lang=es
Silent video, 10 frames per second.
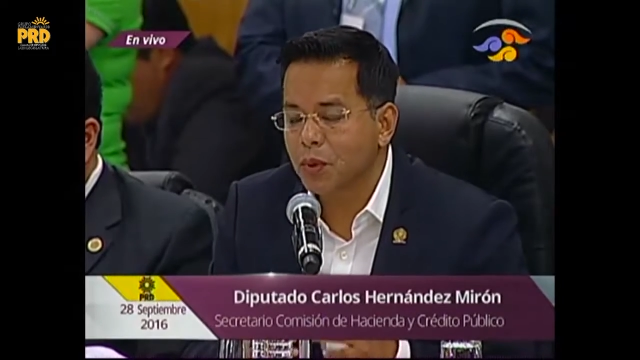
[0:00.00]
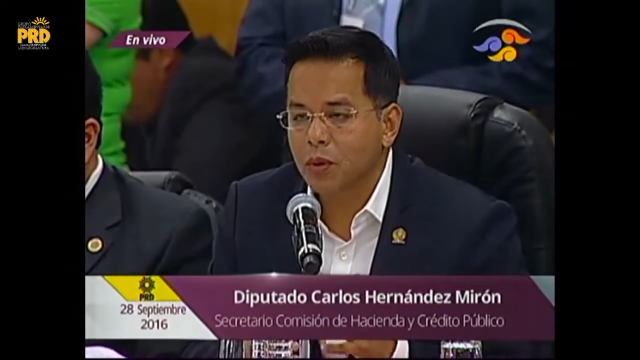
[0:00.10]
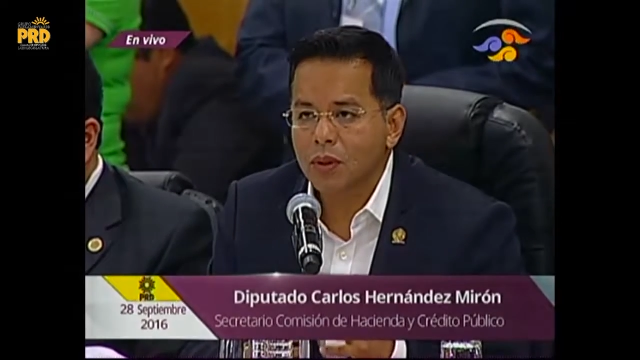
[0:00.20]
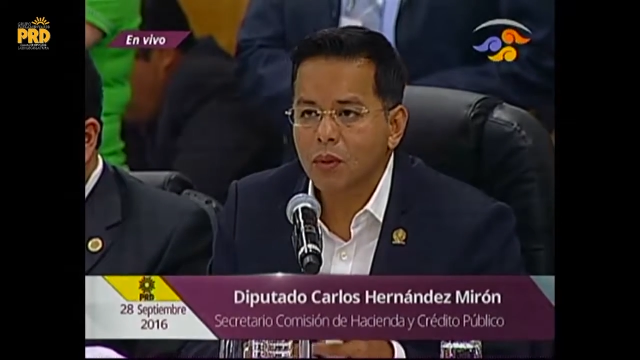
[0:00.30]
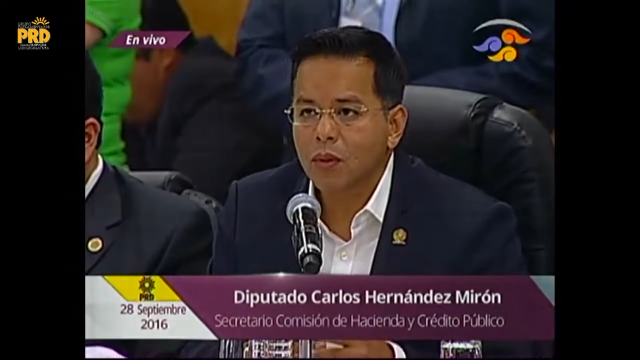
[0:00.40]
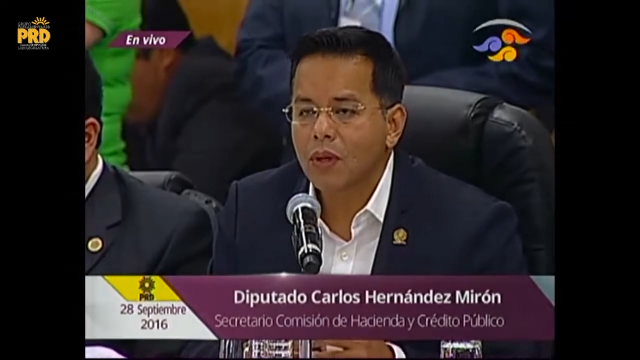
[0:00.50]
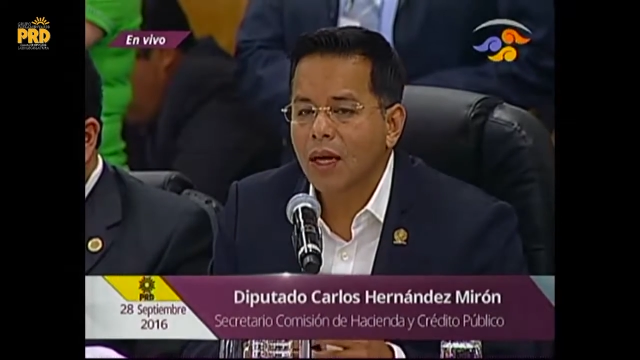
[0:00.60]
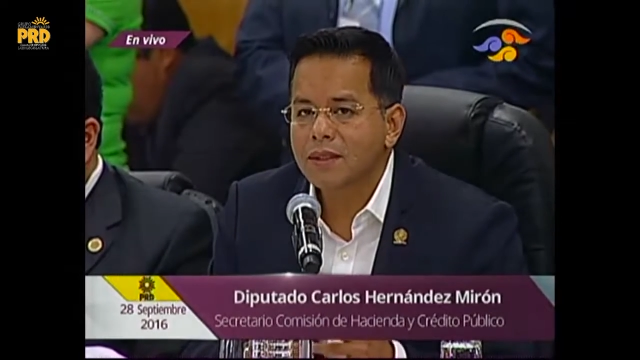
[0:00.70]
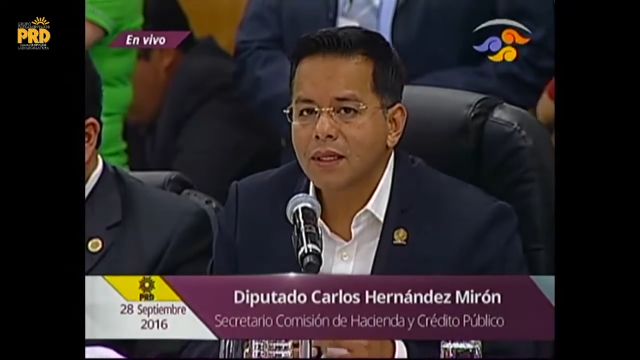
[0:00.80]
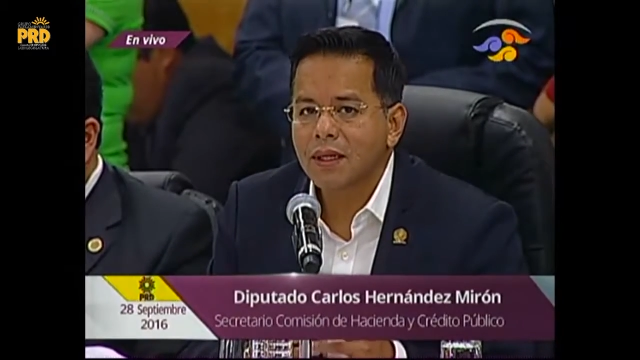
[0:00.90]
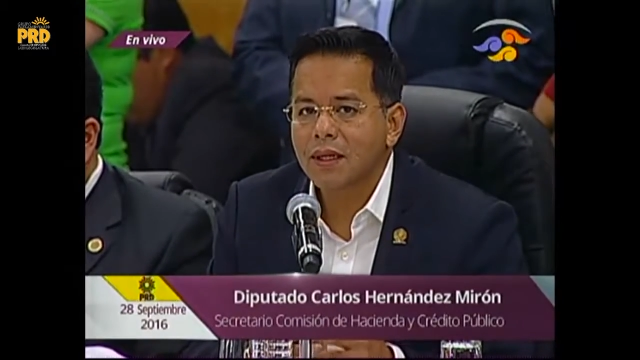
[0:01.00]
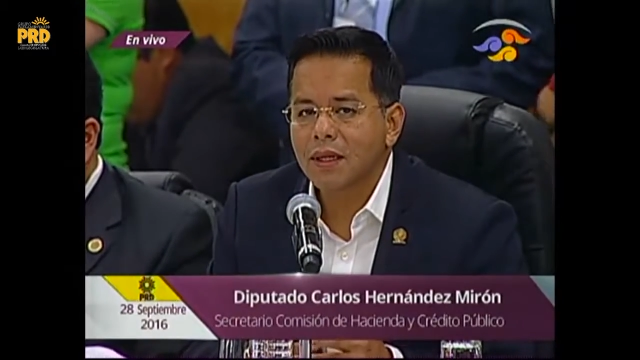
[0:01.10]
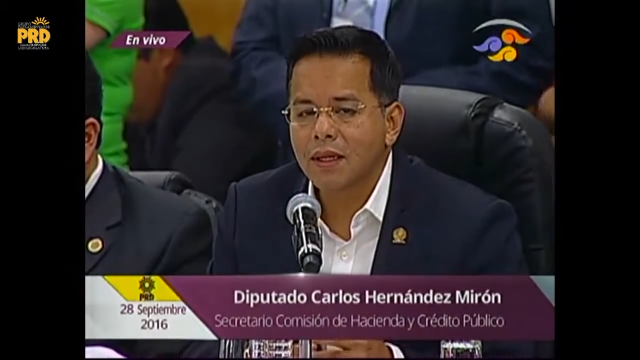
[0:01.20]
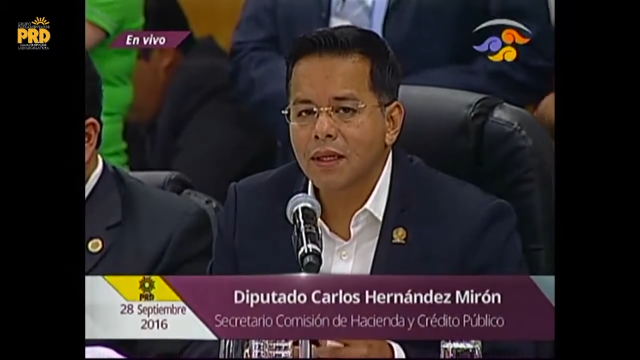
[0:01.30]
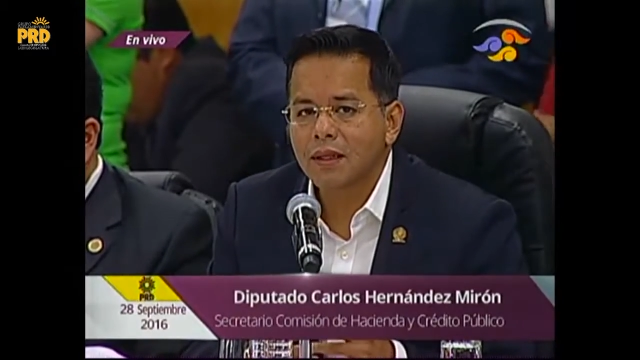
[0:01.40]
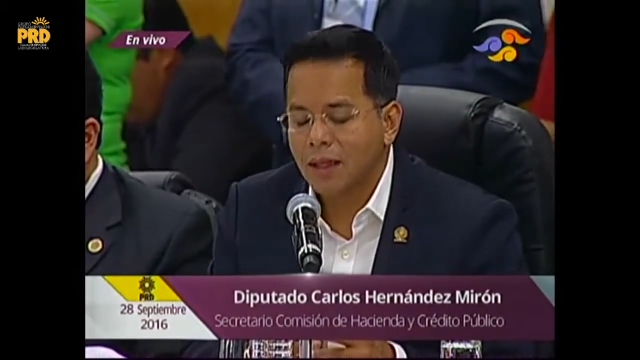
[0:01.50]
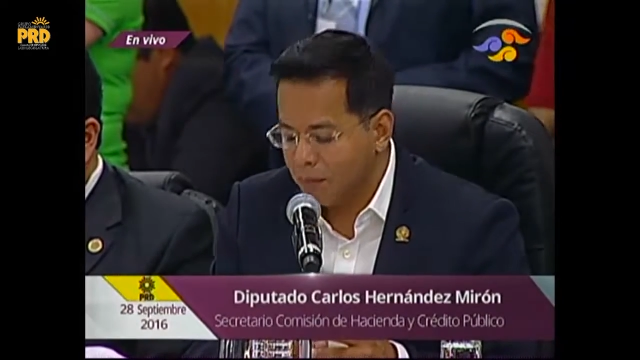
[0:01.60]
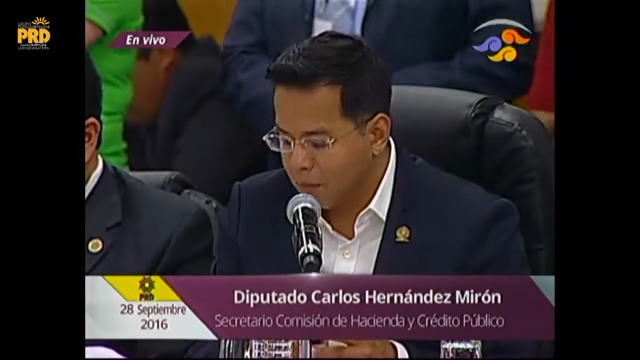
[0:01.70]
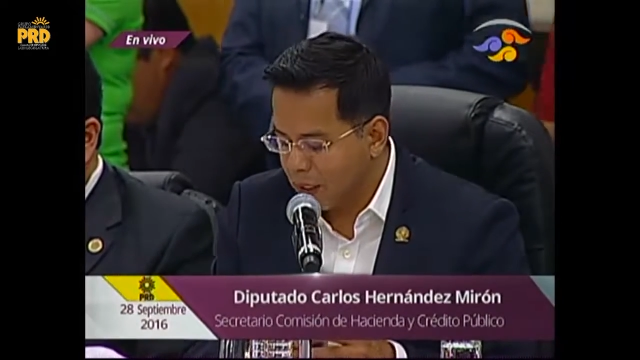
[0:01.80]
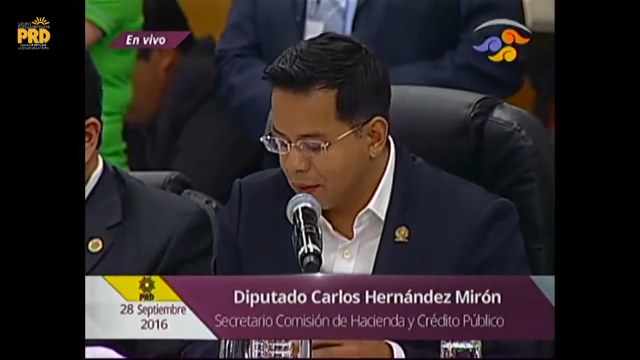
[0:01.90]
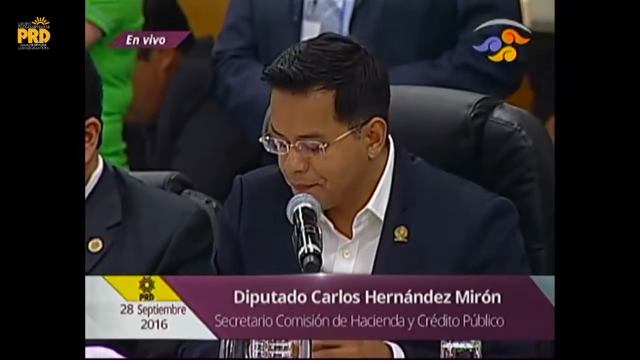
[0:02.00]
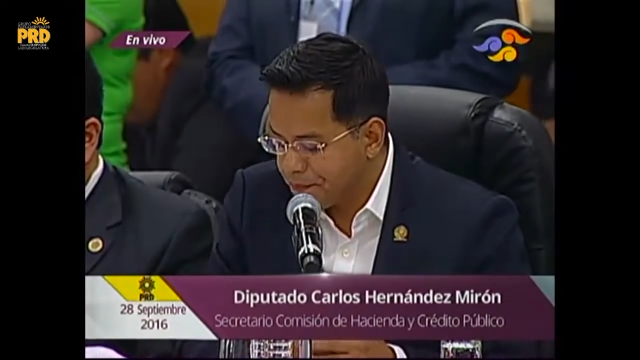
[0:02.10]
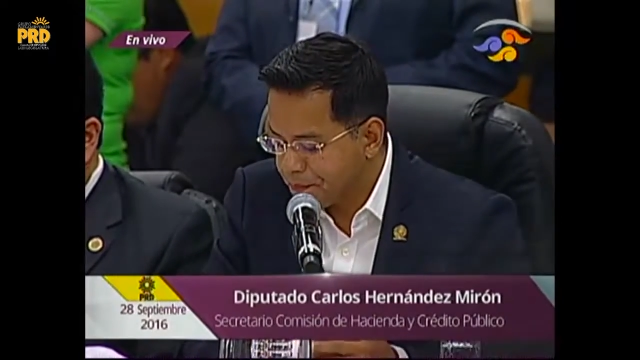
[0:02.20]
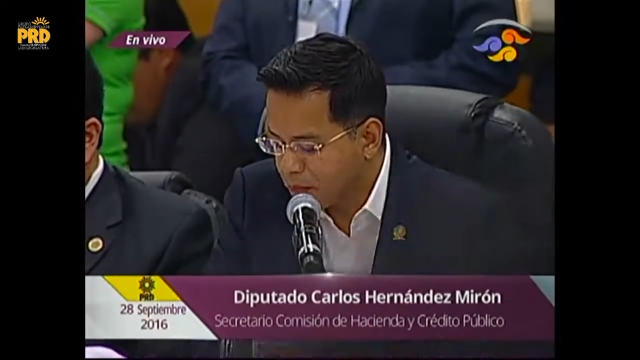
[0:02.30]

por cuanto hace el tema